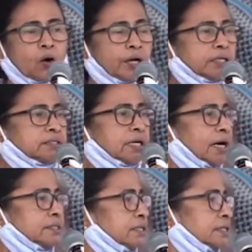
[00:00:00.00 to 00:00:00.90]
অনেক
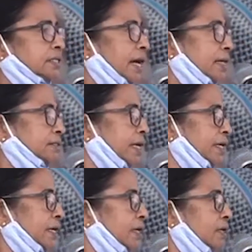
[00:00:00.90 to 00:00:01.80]
জায়গায় সেটা দেখা
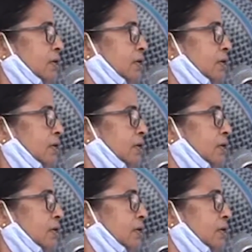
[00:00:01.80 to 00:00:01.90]
যায় না